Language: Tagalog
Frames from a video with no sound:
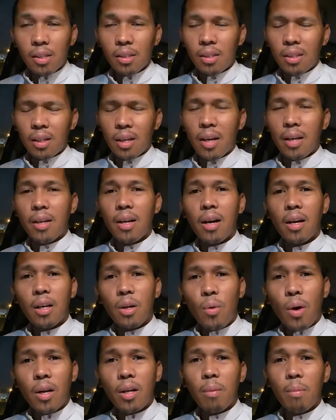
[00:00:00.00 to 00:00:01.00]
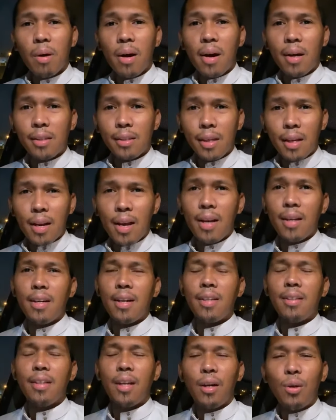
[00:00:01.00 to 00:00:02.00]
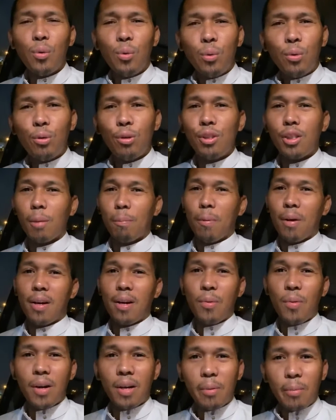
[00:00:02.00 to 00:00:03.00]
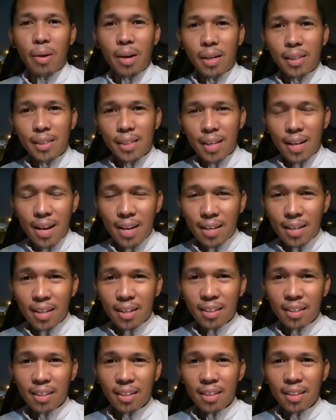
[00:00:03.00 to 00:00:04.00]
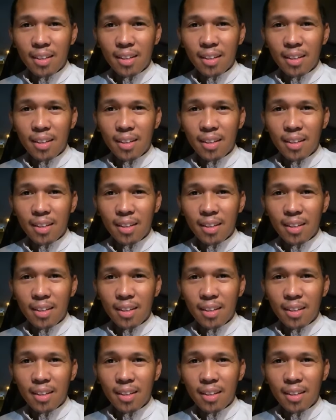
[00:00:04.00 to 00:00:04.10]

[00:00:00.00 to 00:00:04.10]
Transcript: Sila ay nakagawa ng mga kasalanan, nalunod sa paggawa ng mga kasalanan